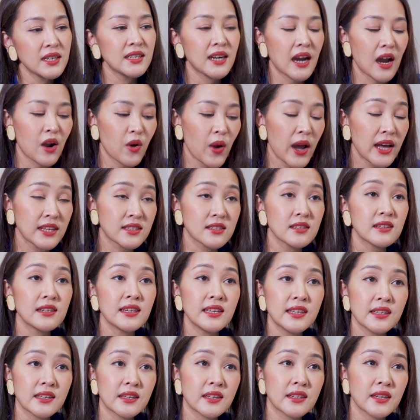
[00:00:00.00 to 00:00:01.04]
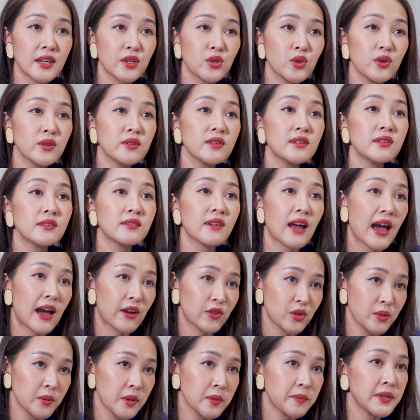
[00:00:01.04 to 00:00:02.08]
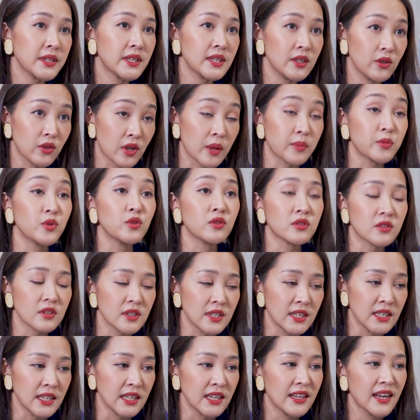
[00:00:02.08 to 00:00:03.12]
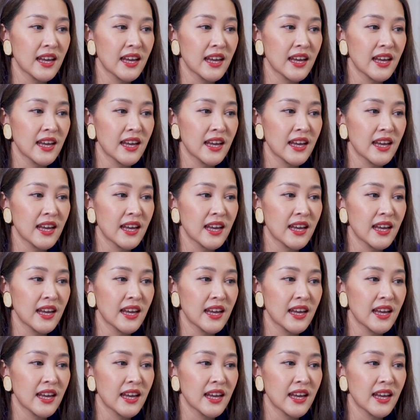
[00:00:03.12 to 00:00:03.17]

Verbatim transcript: เออเขาอาจจะลิงก์กันได้ด้วยเรื่องราวที่มันเป็นเกี่ยวกับดนตรี